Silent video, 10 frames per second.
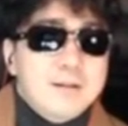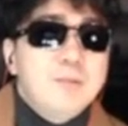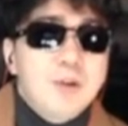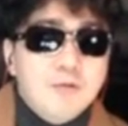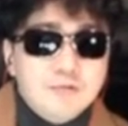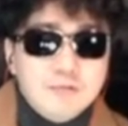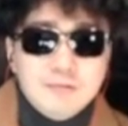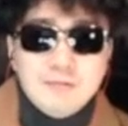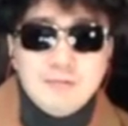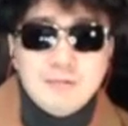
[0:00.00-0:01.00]
김영우
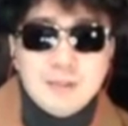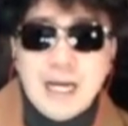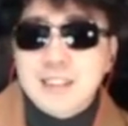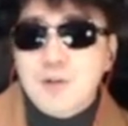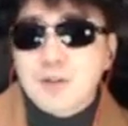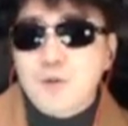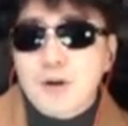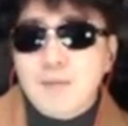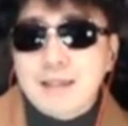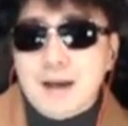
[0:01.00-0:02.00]
장제원과
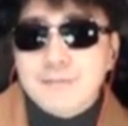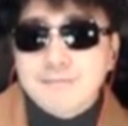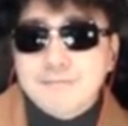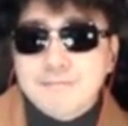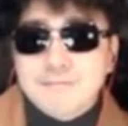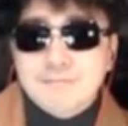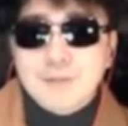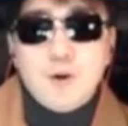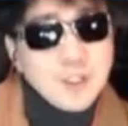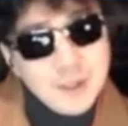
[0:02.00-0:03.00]
통화한 거 맞아?
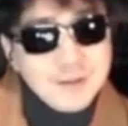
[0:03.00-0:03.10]
걱정이